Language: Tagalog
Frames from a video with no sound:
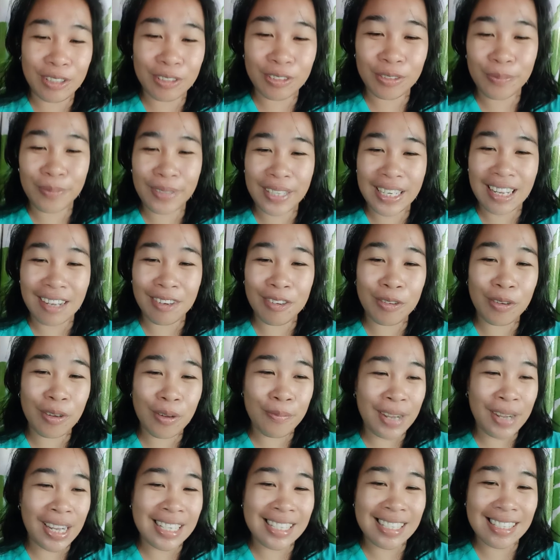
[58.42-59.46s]
ko pinako ka
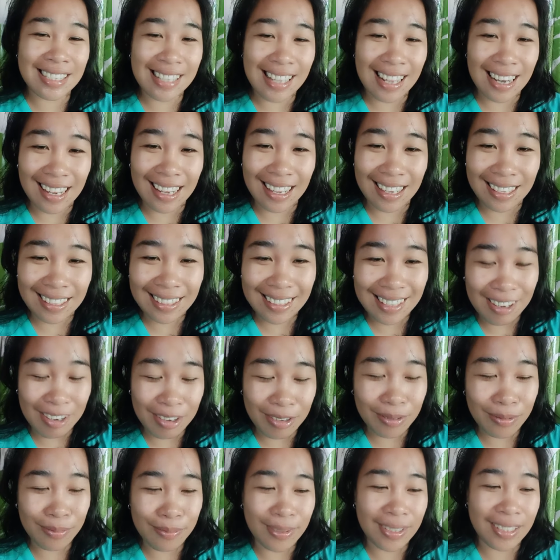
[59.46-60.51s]
makasasala ang
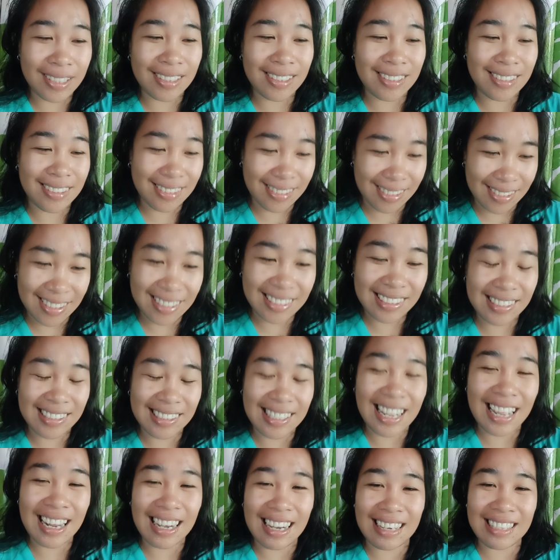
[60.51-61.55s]
tao, but
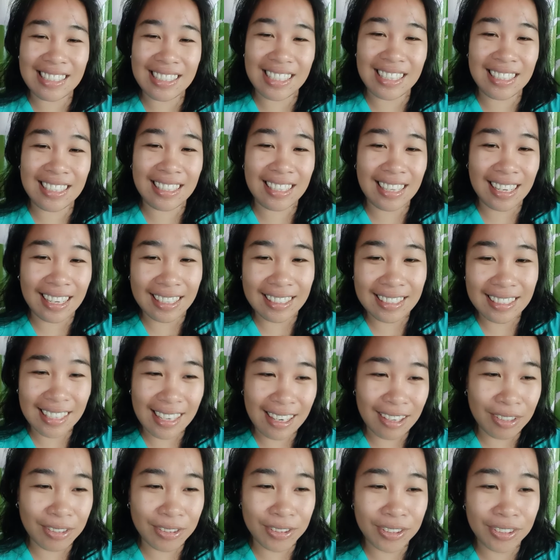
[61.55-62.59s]
ara siya nag-guide
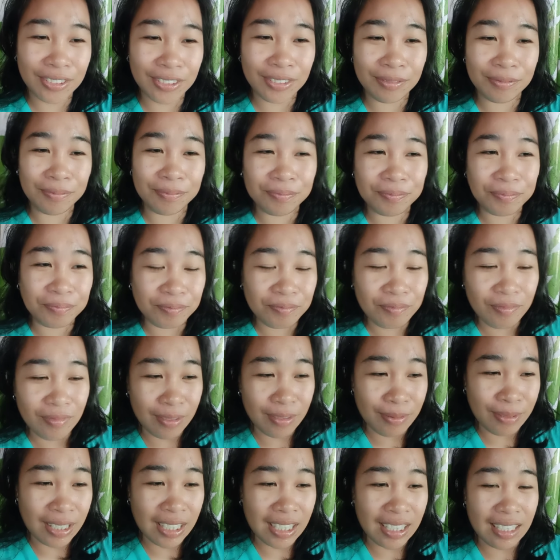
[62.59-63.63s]
sa ako.
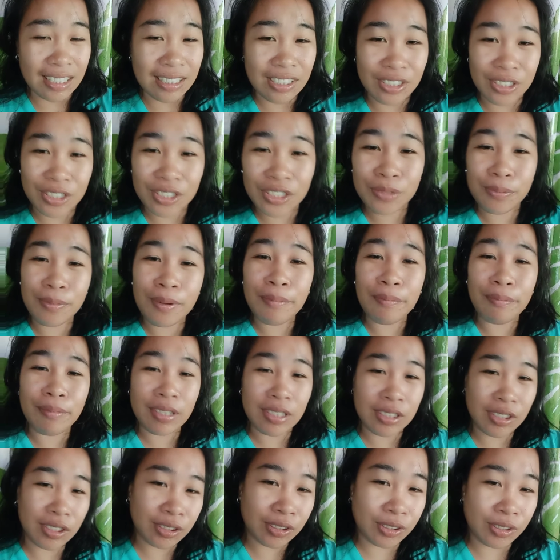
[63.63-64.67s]
Mga church
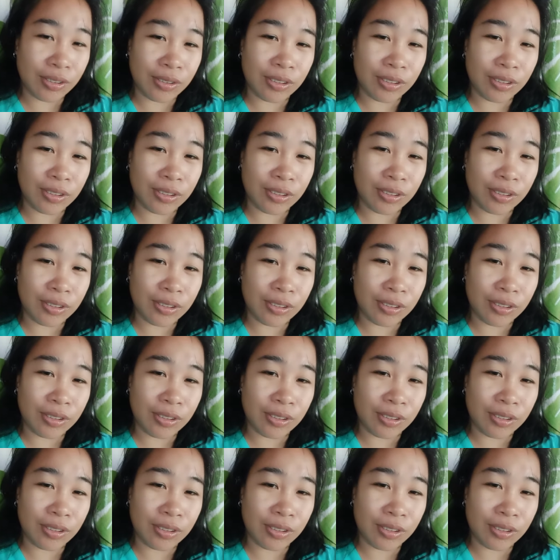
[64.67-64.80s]
members,